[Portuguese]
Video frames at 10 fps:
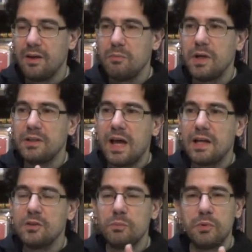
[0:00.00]

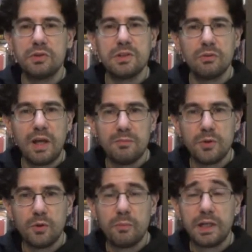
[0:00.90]
mandado por seu
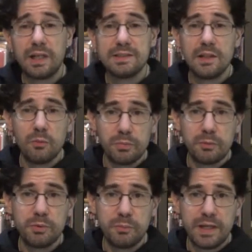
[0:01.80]
daimyo para caçar o
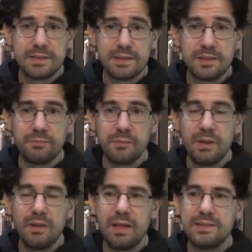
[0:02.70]
próprio mestre.
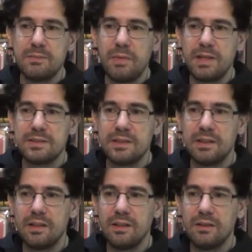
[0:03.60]
Esse mestre
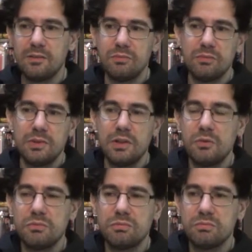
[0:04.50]
que
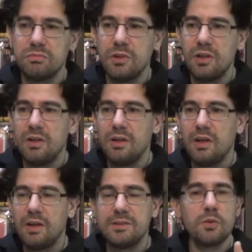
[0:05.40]
não
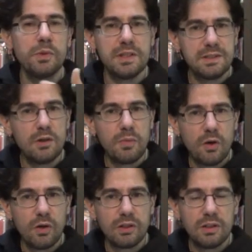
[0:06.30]
desobedeceu uma
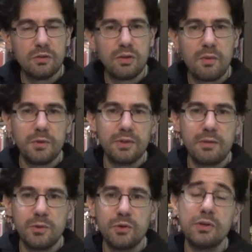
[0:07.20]
ordem do
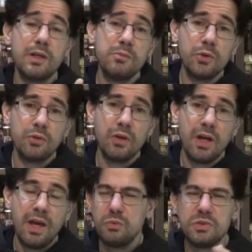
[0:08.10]
daimyo, daimyo,
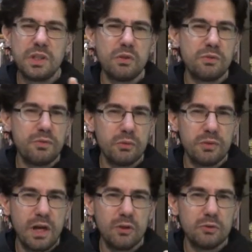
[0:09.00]
é um senhor
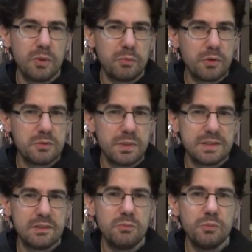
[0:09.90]
feudal numa
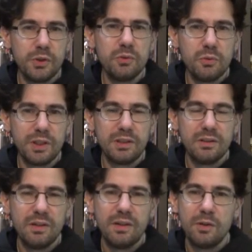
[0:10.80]
aproximação muito ruim,
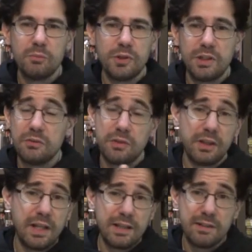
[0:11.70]
porque não
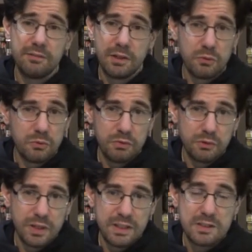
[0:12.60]
tem nada a ver com o
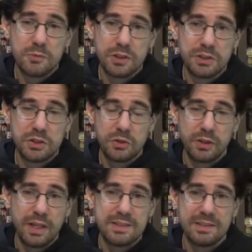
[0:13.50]
feudalismo que a gente
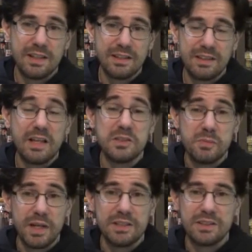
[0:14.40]
conhece da Idade
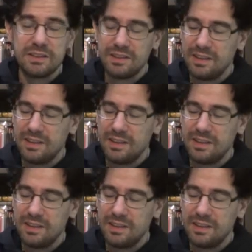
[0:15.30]
Média